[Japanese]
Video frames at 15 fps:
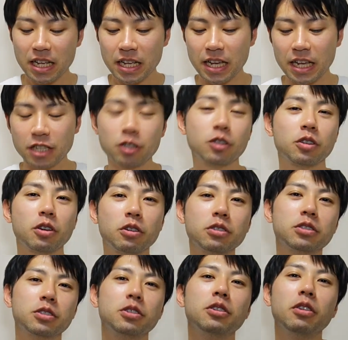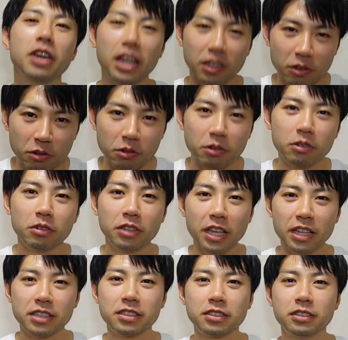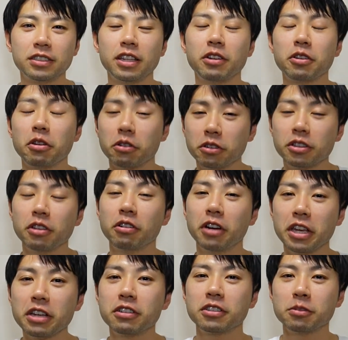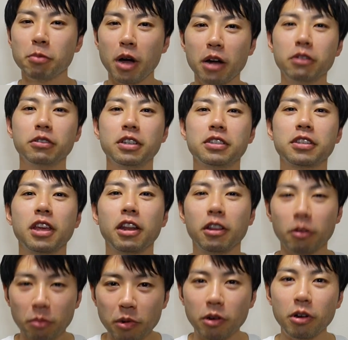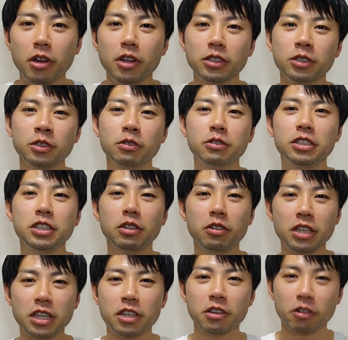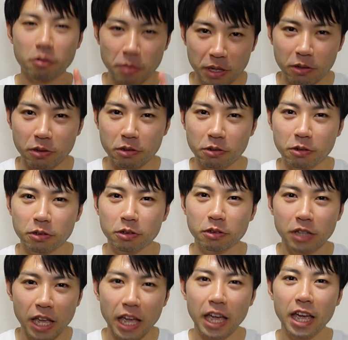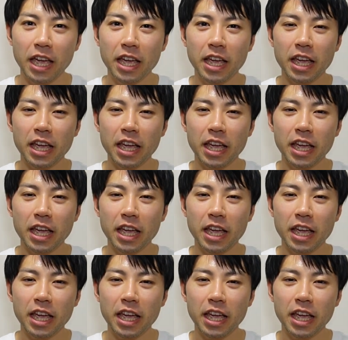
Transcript: えー、ちょっと曲作ろうやということで、作ってる曲っていうのがいくつもあるんですけれども、そのうちの1曲目ということで、